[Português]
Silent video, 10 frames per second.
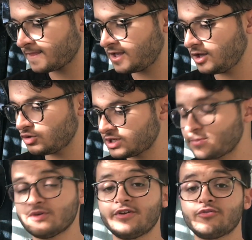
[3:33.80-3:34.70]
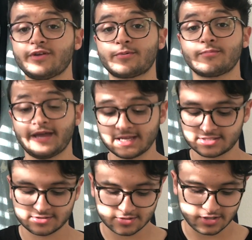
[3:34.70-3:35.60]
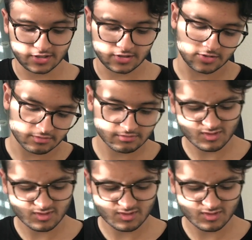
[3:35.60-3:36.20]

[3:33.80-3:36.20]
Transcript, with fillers: que eu já provei um Vapor Max e